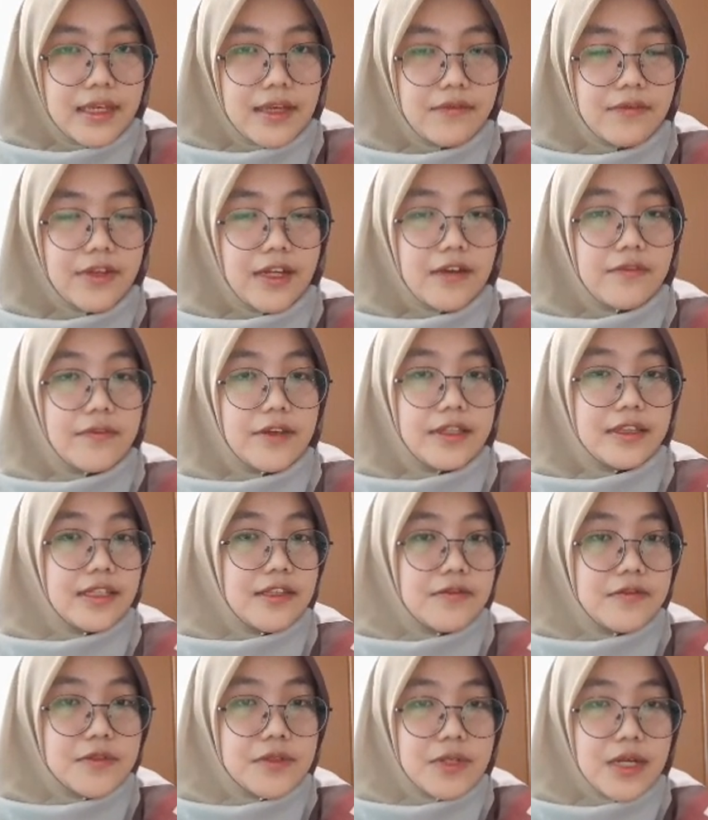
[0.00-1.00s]
Efek
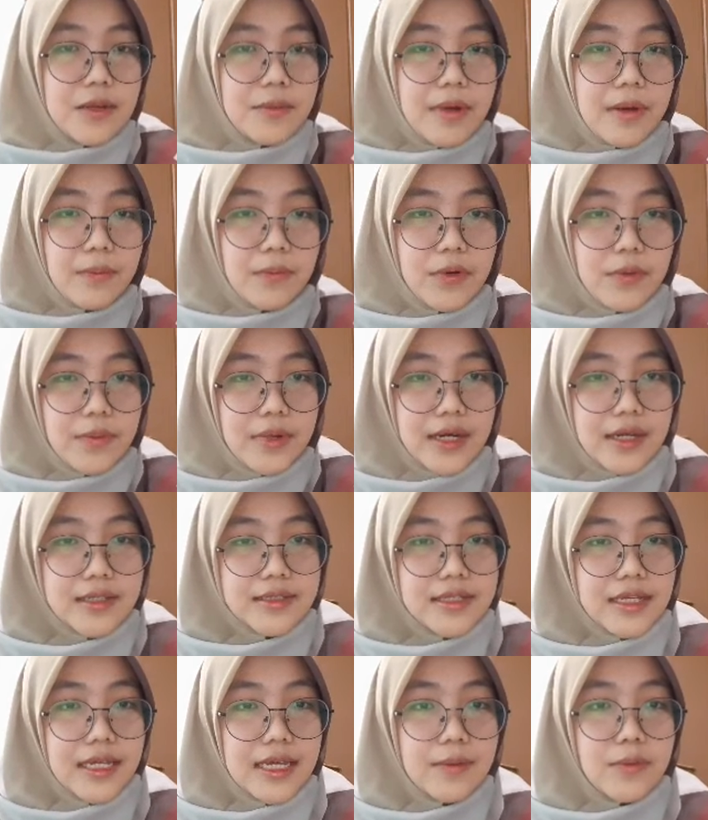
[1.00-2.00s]
afektif juga mampu
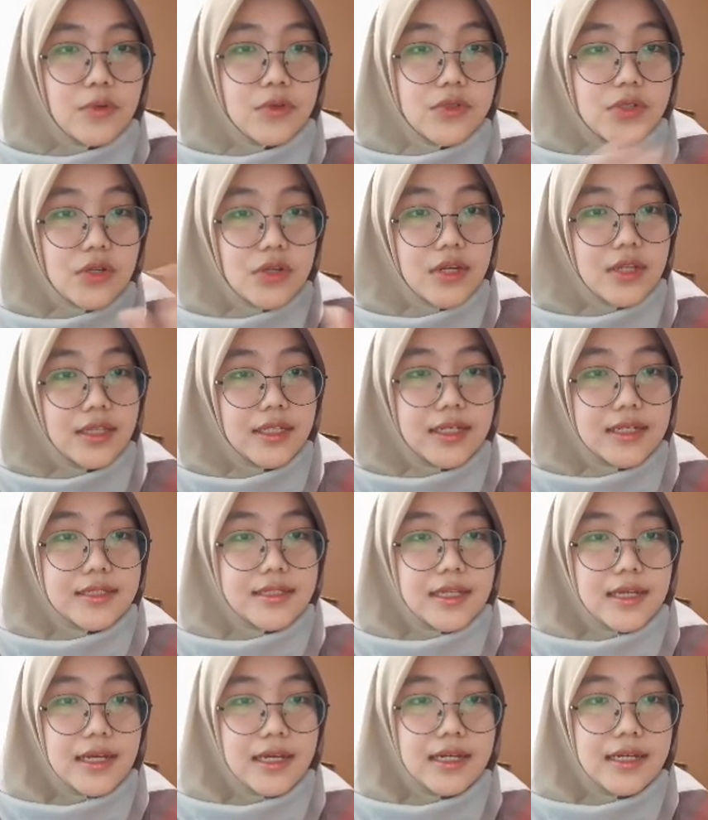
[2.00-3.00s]
merangsang emosional
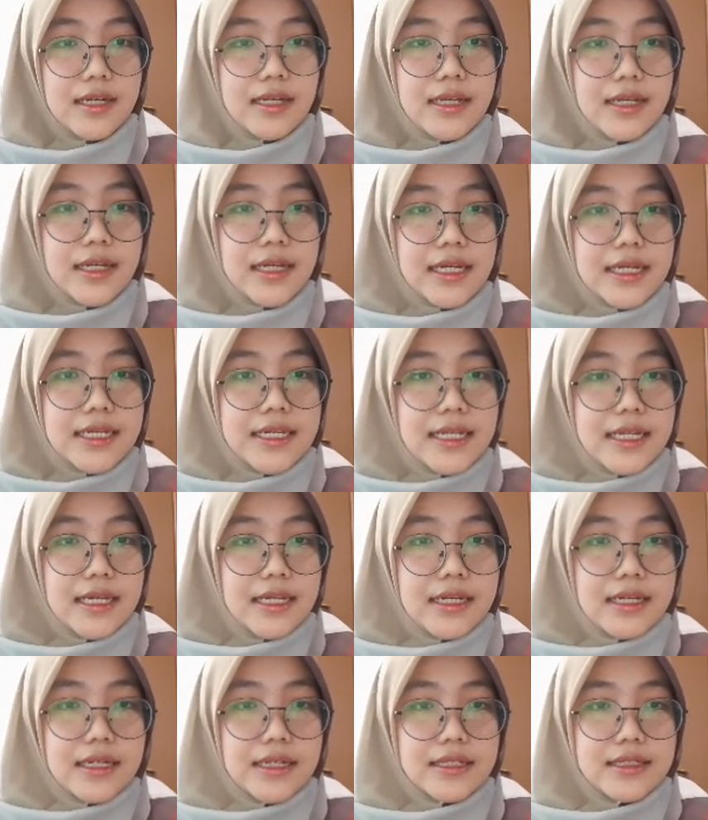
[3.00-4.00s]
rangsangan
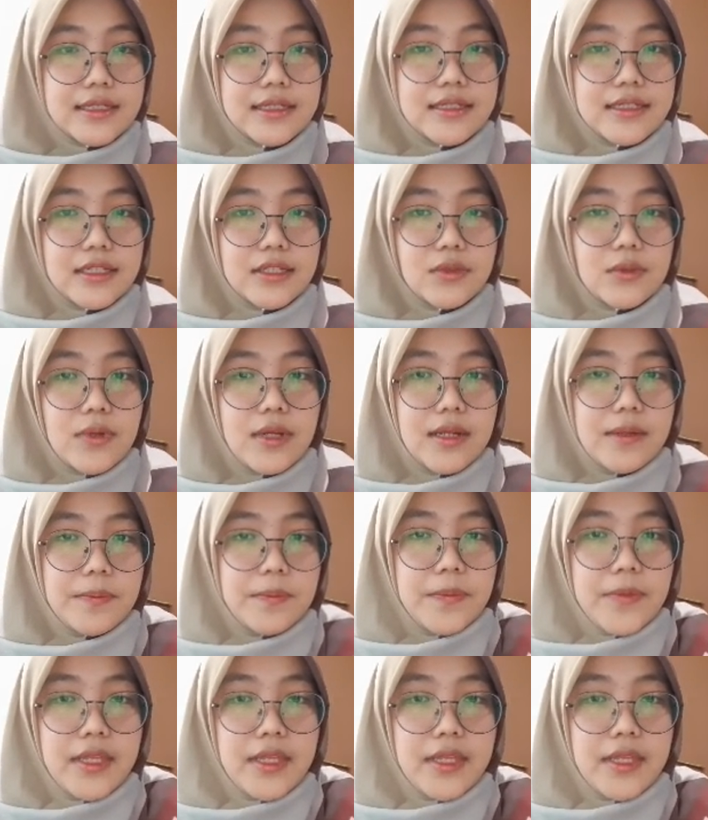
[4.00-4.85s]
dan rangsangan seksual.